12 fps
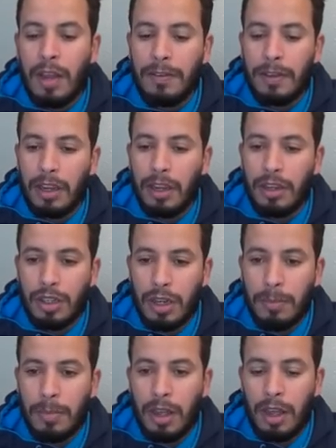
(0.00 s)
في
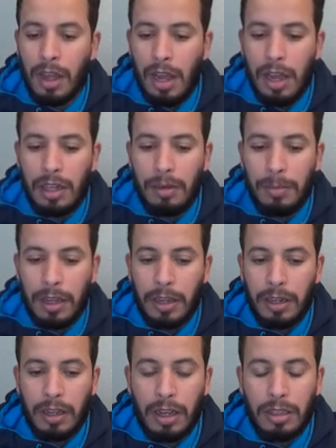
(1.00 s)
جمع هذه
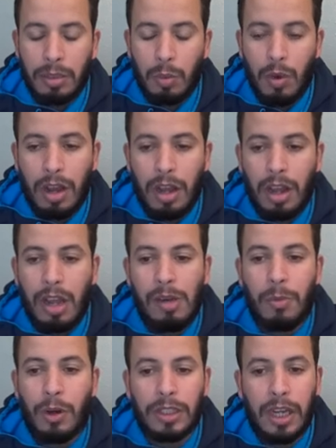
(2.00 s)
البيانات
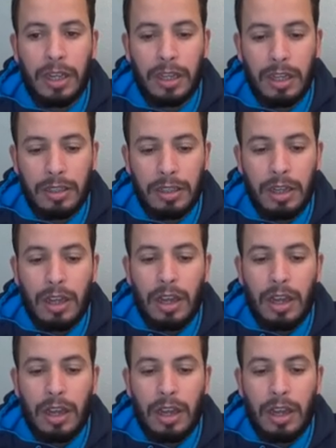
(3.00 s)
والمعطيات